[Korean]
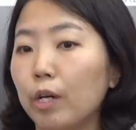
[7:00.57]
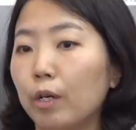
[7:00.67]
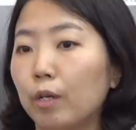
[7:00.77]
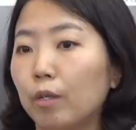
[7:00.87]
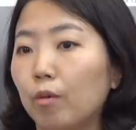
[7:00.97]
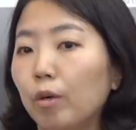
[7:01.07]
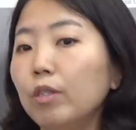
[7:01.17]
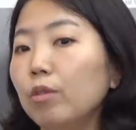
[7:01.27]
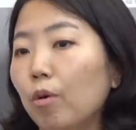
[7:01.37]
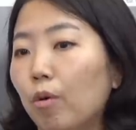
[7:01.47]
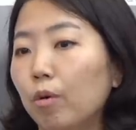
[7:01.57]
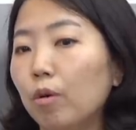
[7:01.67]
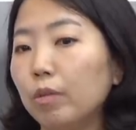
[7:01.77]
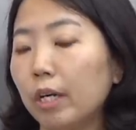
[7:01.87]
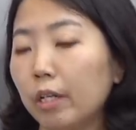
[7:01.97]
음. 어, 훨씬 더
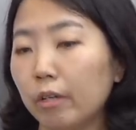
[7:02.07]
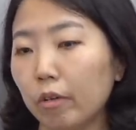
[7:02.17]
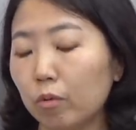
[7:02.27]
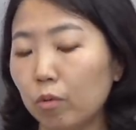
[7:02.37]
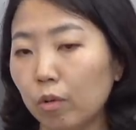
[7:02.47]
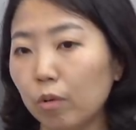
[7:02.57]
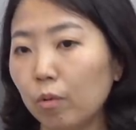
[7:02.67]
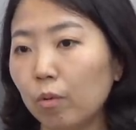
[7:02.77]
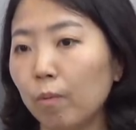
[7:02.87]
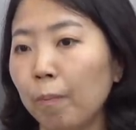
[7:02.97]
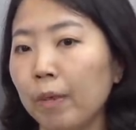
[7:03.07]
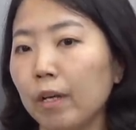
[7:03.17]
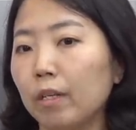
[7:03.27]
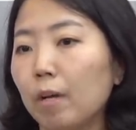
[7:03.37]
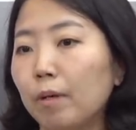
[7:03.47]
어려운 상황이 될 수 있고
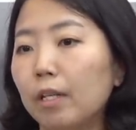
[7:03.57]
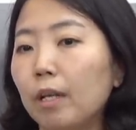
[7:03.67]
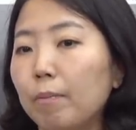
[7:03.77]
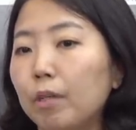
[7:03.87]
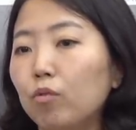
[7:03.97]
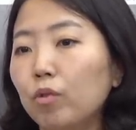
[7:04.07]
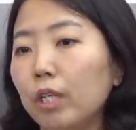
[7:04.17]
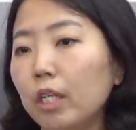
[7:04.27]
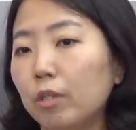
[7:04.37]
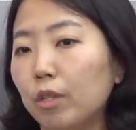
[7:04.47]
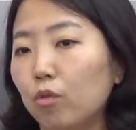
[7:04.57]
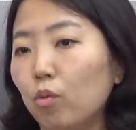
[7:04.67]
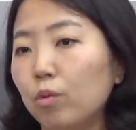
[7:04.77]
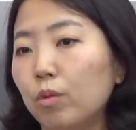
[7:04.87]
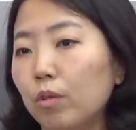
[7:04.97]
그다음에 일단 미국이 그렇게
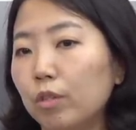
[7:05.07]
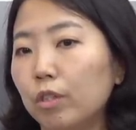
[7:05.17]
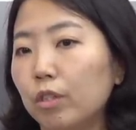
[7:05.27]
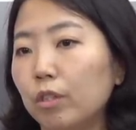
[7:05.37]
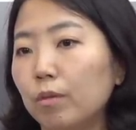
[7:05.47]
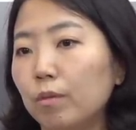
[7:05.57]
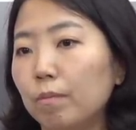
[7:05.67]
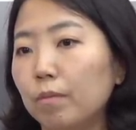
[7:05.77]
유동성을